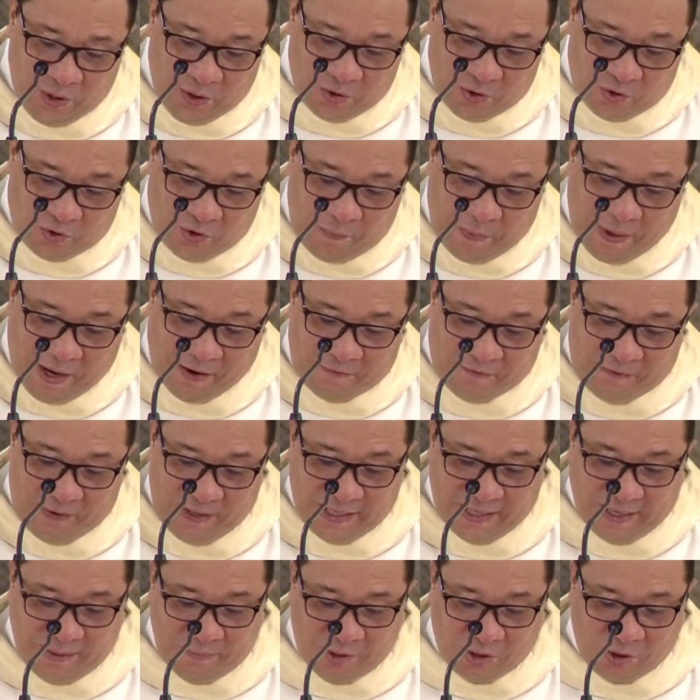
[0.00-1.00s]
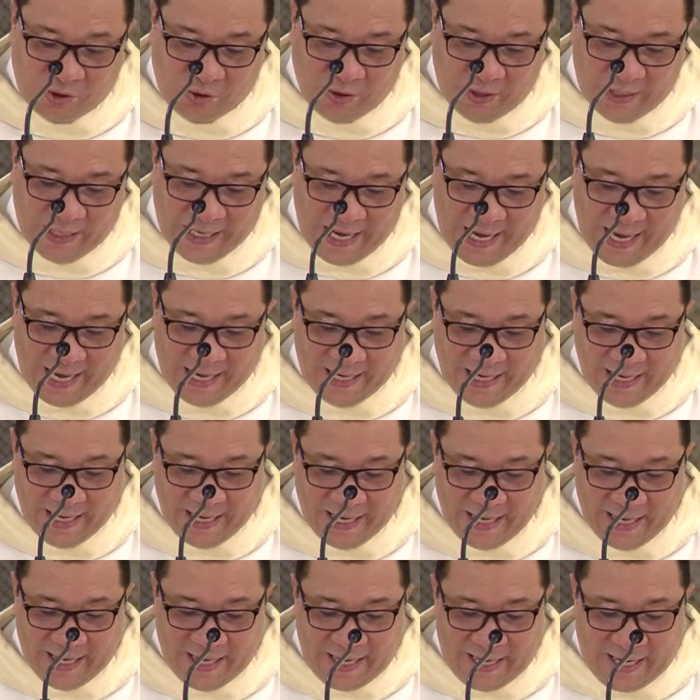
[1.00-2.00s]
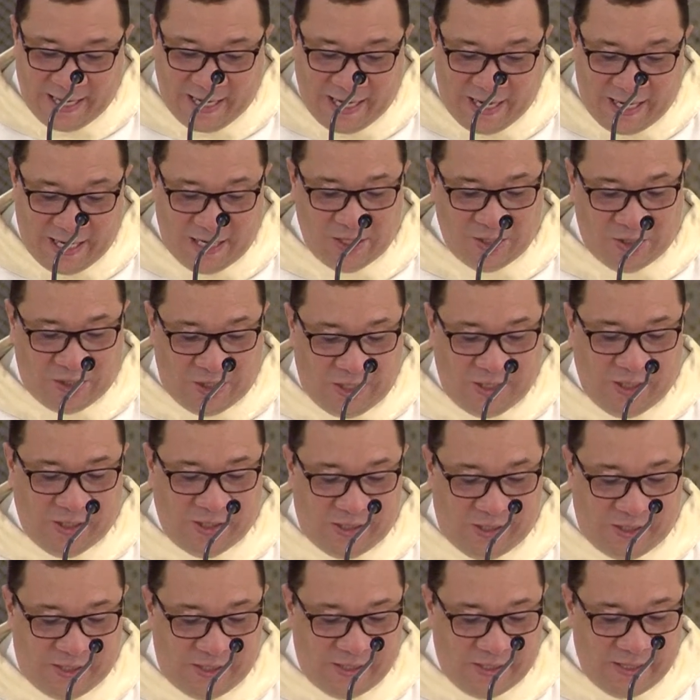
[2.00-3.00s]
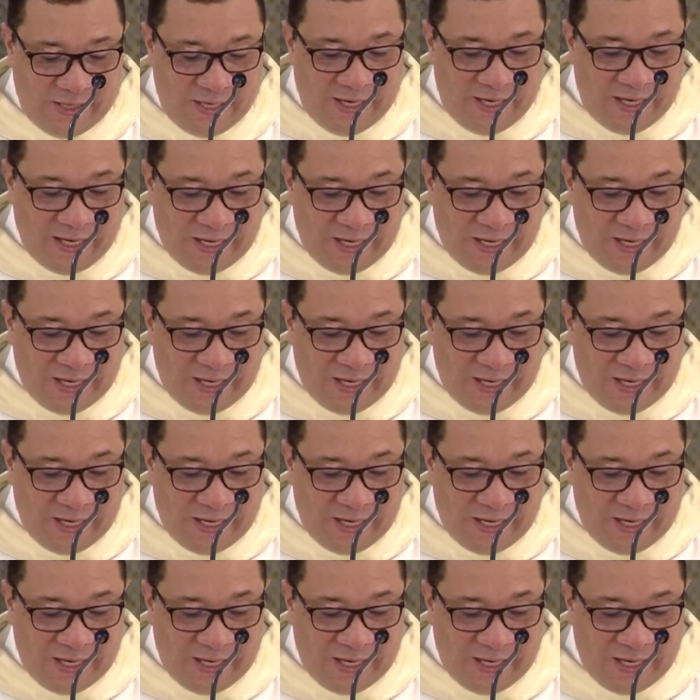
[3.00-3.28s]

sobre a vida missionária, ele diz: